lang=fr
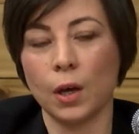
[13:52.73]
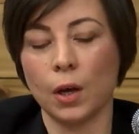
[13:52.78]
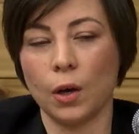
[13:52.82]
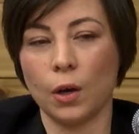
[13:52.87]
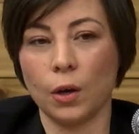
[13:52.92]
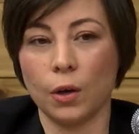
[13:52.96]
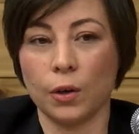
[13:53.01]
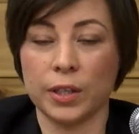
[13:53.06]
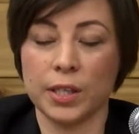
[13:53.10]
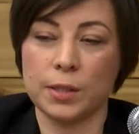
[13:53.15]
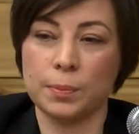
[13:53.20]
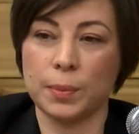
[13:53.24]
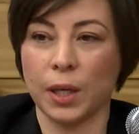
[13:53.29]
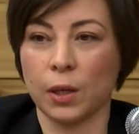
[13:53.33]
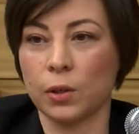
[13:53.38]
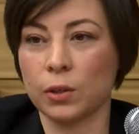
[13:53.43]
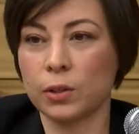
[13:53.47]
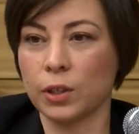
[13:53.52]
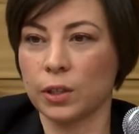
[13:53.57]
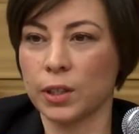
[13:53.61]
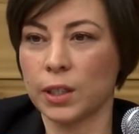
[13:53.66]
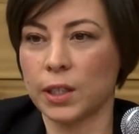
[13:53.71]
en
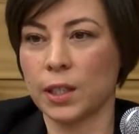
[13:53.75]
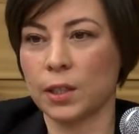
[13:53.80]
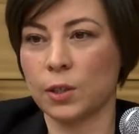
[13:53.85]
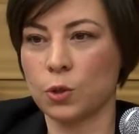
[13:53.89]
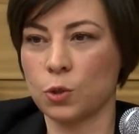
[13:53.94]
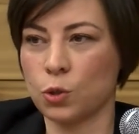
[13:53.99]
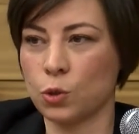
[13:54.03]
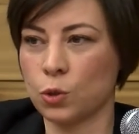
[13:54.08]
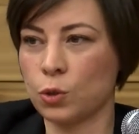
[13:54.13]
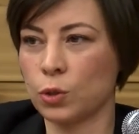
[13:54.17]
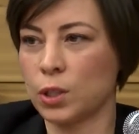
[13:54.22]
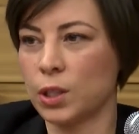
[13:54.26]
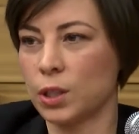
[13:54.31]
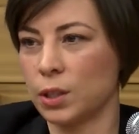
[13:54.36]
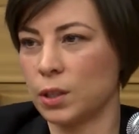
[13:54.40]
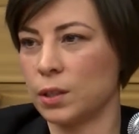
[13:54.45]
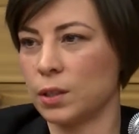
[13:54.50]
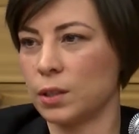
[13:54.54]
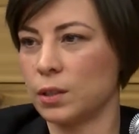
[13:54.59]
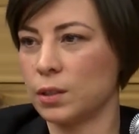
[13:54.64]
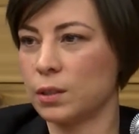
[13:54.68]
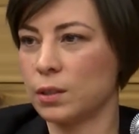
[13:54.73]
espérant qu'il y en ait quelques-unes
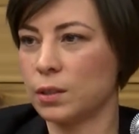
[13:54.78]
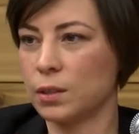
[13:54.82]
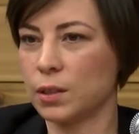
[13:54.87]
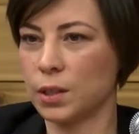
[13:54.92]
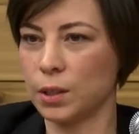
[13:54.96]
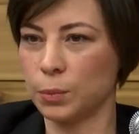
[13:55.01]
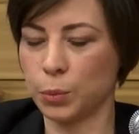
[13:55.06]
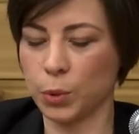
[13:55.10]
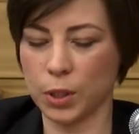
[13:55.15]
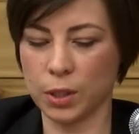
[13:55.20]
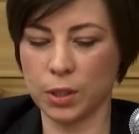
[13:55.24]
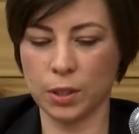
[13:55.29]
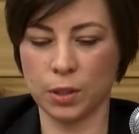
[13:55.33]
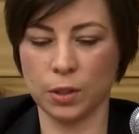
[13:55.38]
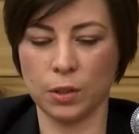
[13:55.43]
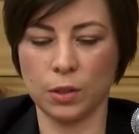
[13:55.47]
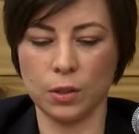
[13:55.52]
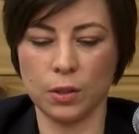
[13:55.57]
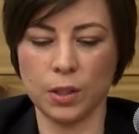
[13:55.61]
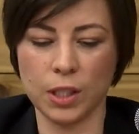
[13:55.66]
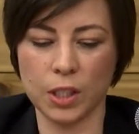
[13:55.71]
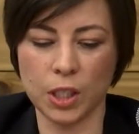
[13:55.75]
qui, qui puissent
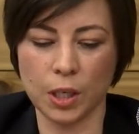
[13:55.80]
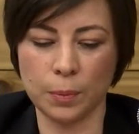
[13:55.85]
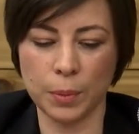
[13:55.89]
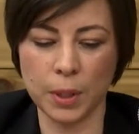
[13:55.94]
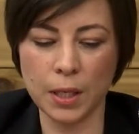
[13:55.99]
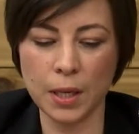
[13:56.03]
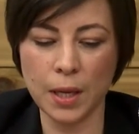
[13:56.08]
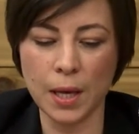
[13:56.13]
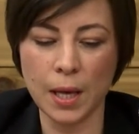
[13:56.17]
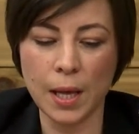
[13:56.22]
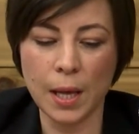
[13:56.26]
échapper.